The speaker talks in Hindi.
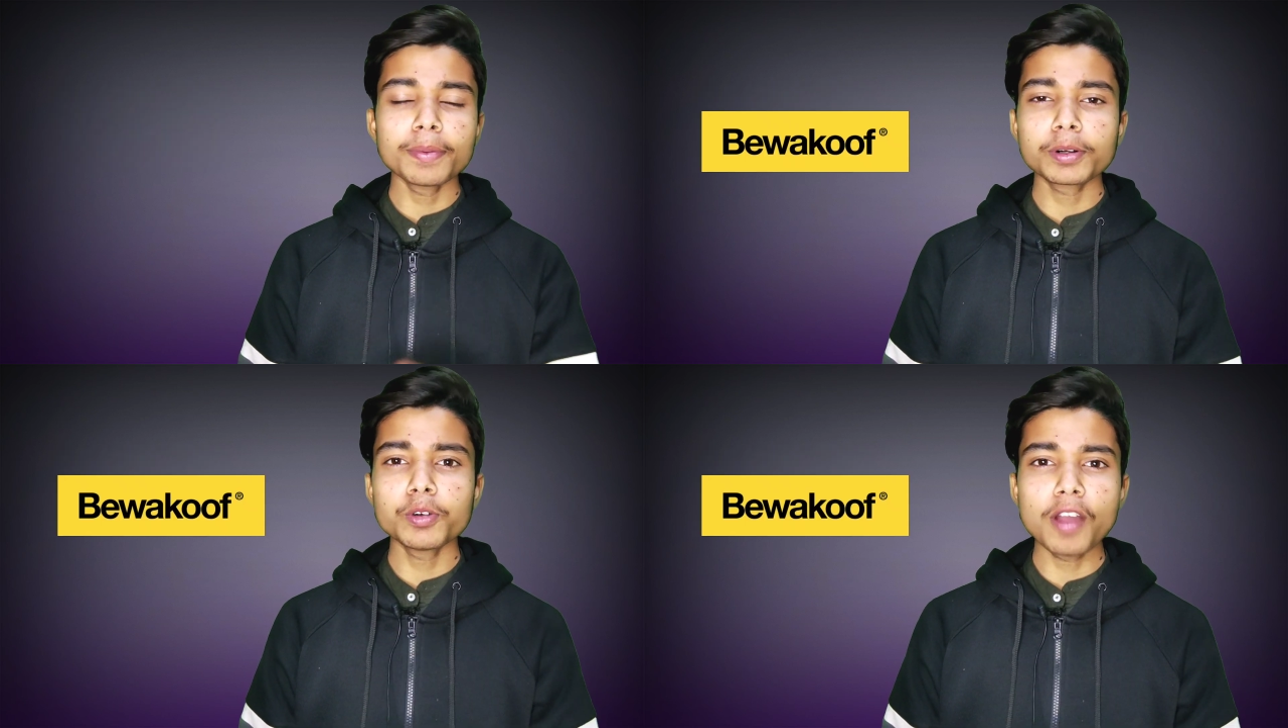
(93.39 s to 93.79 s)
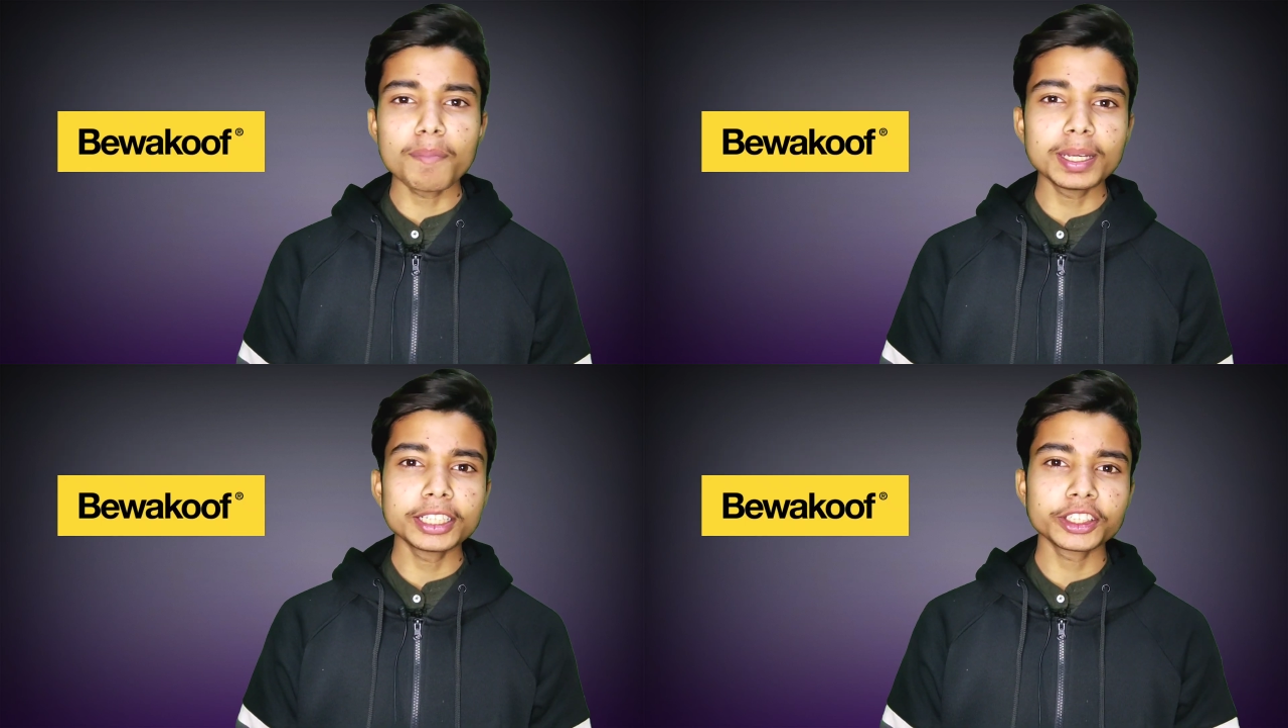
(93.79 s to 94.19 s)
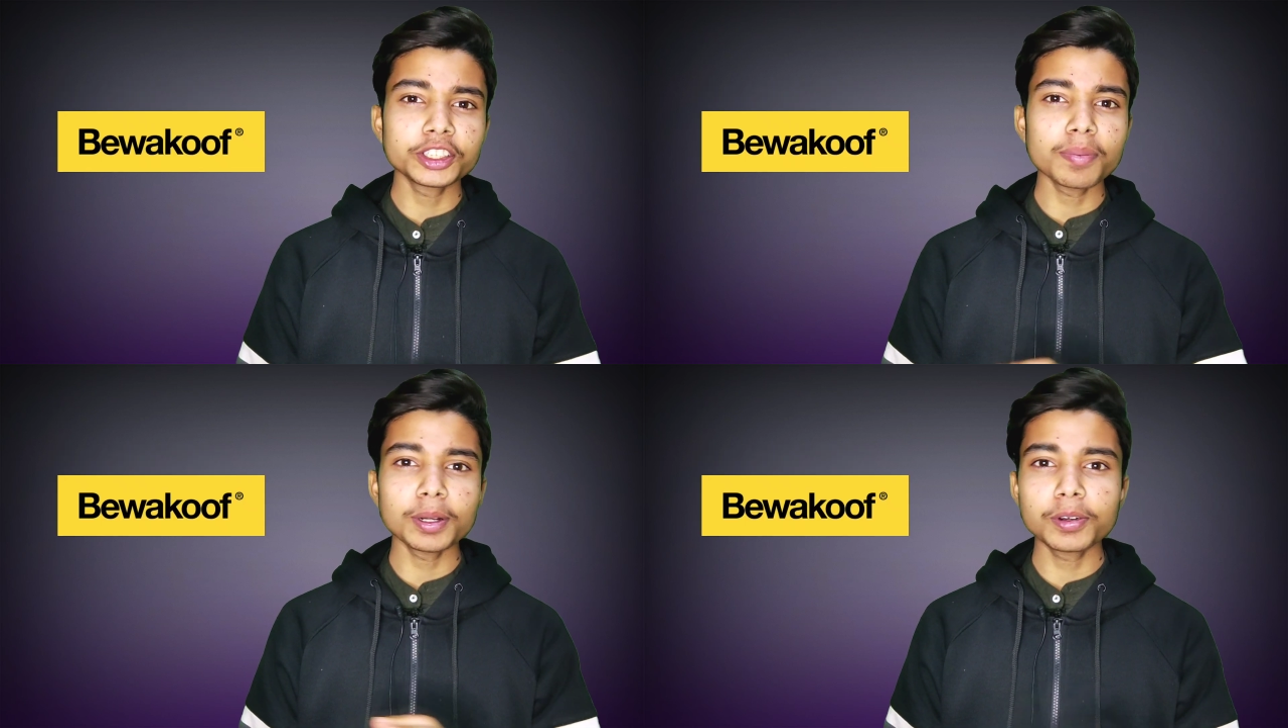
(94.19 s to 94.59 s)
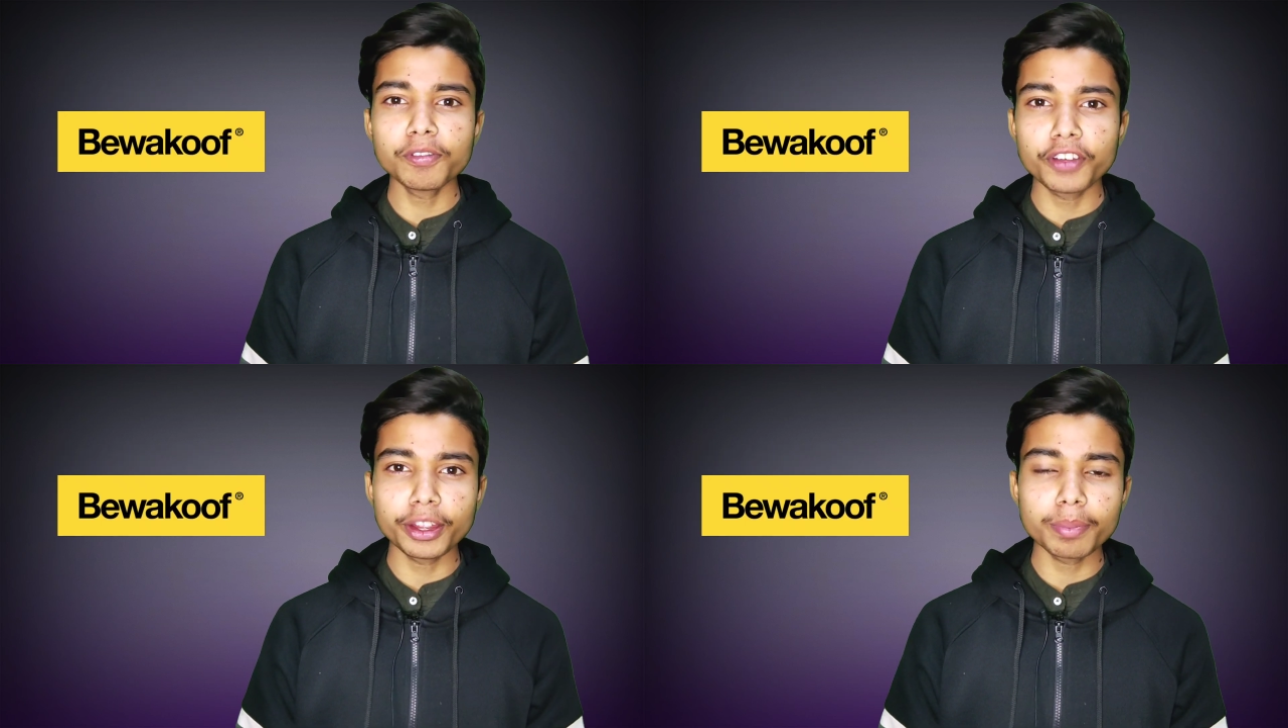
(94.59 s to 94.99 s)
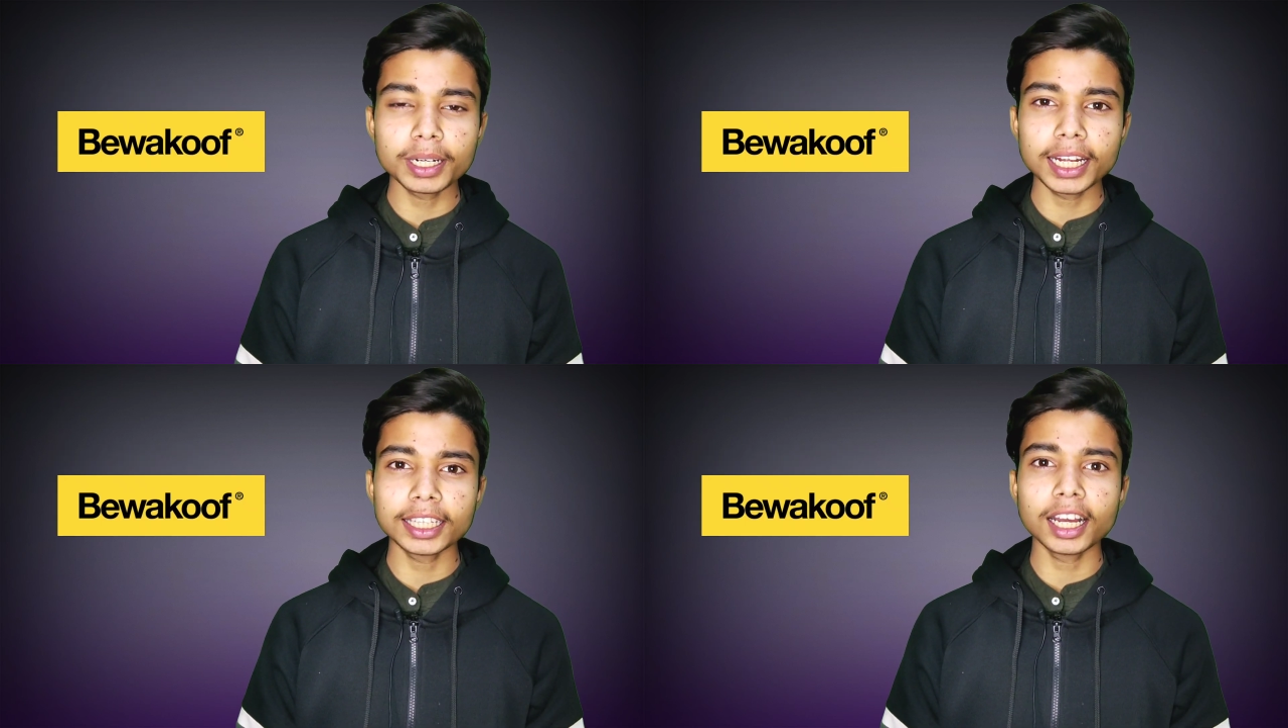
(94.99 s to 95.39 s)
बेवकूफ़ एप्लीकेशन से बिल्कुल फ्री में
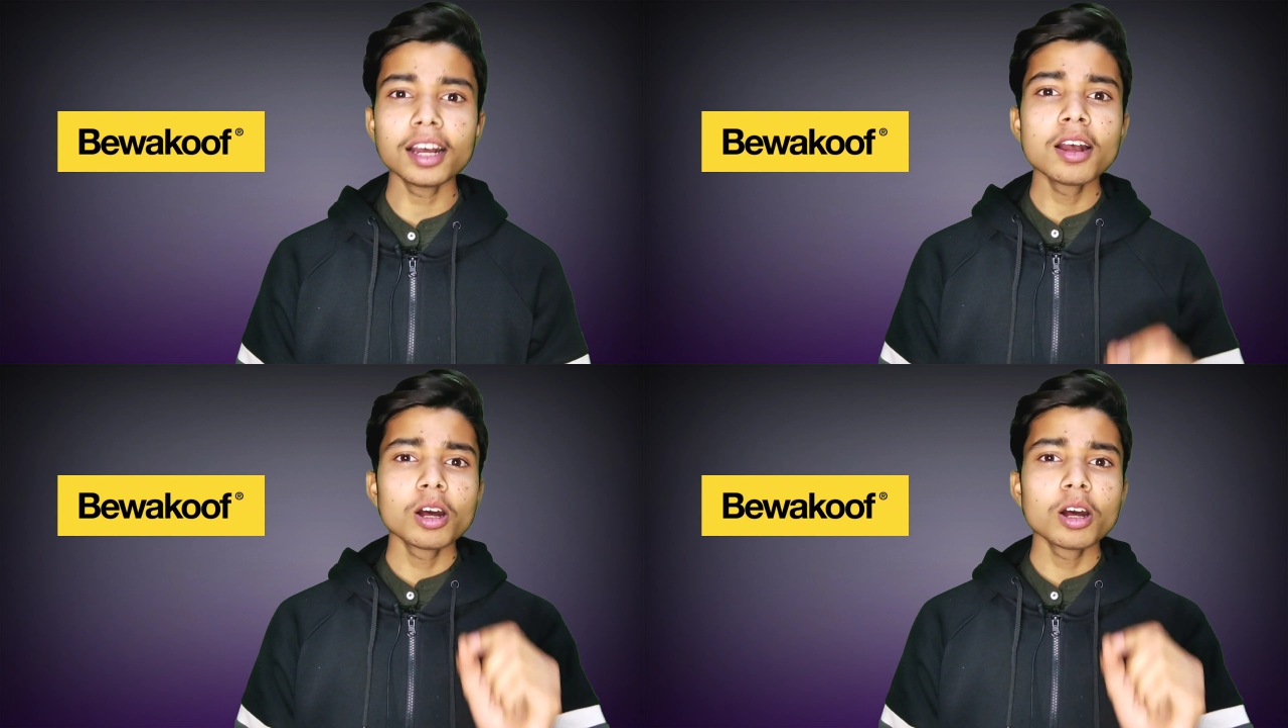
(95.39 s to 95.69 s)
मंगाया था